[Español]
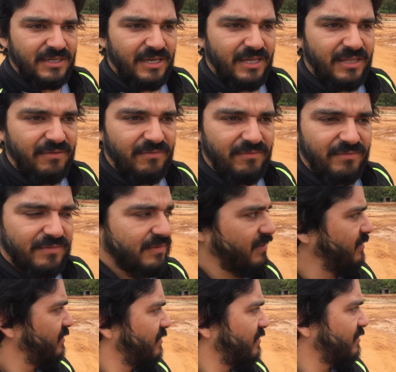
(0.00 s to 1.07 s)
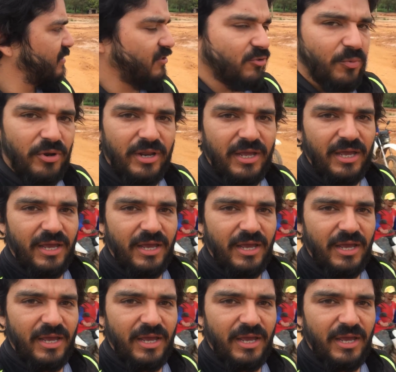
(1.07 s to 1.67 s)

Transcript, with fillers: y se supone